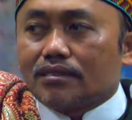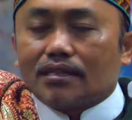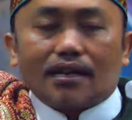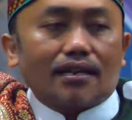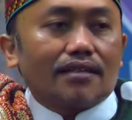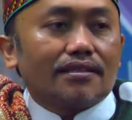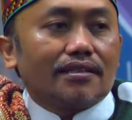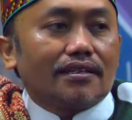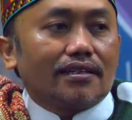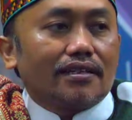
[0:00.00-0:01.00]
Karena
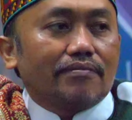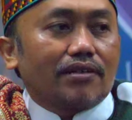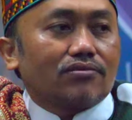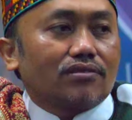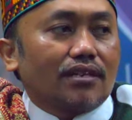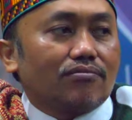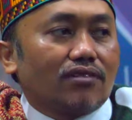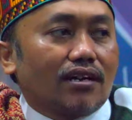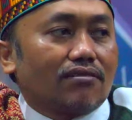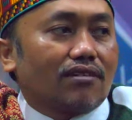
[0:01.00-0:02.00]
zikir ini maksudnya
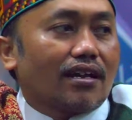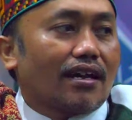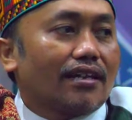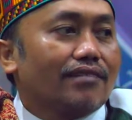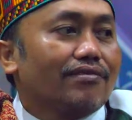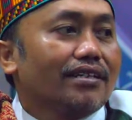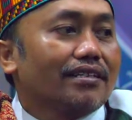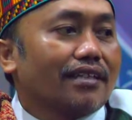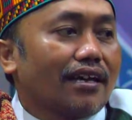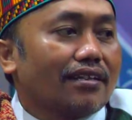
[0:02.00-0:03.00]
bukan orang ahli
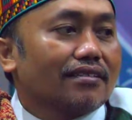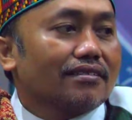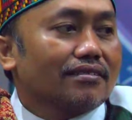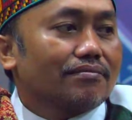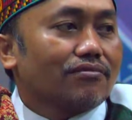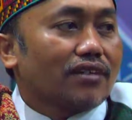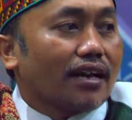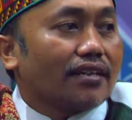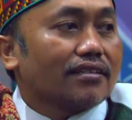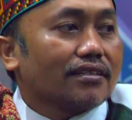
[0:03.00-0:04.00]
wiritan,
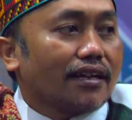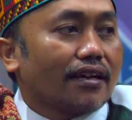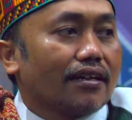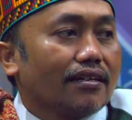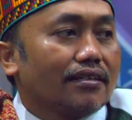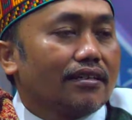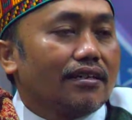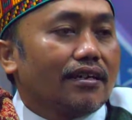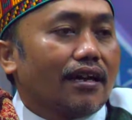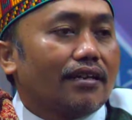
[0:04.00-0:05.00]
bukan ya.
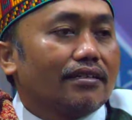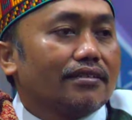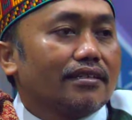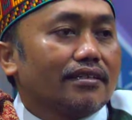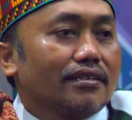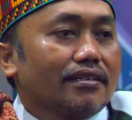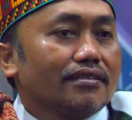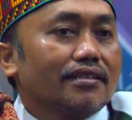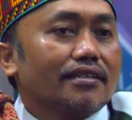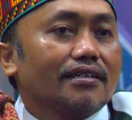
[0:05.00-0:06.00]
Ahli zikir,
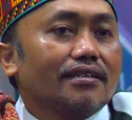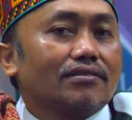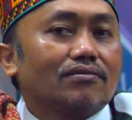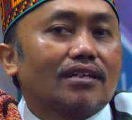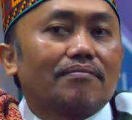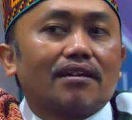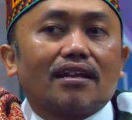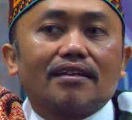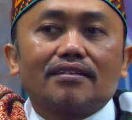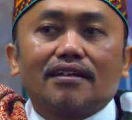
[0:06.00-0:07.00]
zikir itu nama
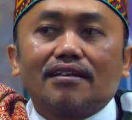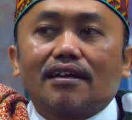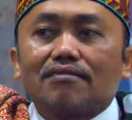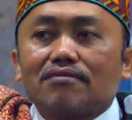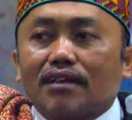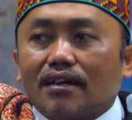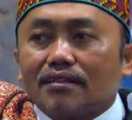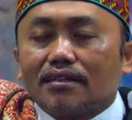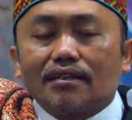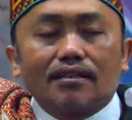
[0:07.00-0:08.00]
lain dari
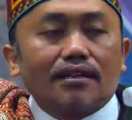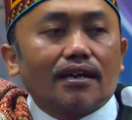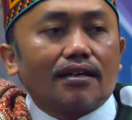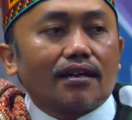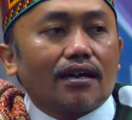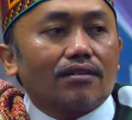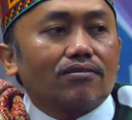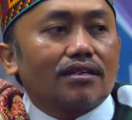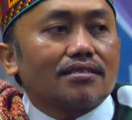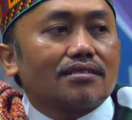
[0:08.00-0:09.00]
Al-Qur'an. Inna nahnu
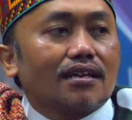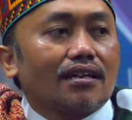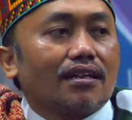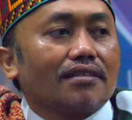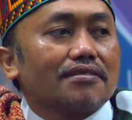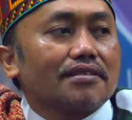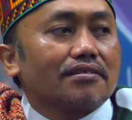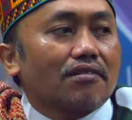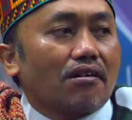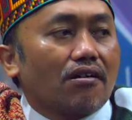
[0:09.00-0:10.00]
nazzalna
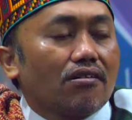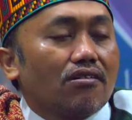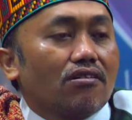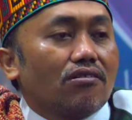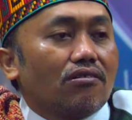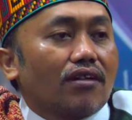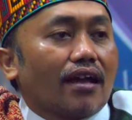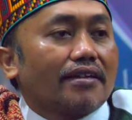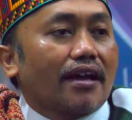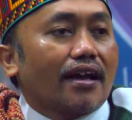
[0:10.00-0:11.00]
zikra
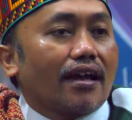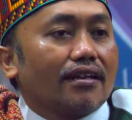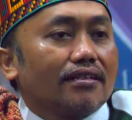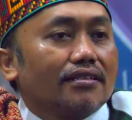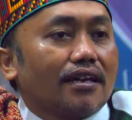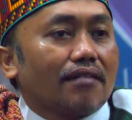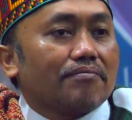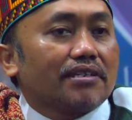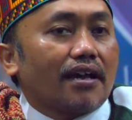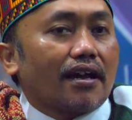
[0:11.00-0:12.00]
Orang yang ahli dalam
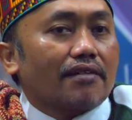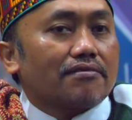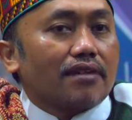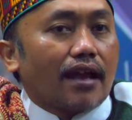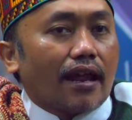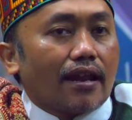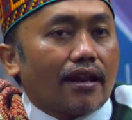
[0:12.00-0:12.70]
bidang Al-Qur'an.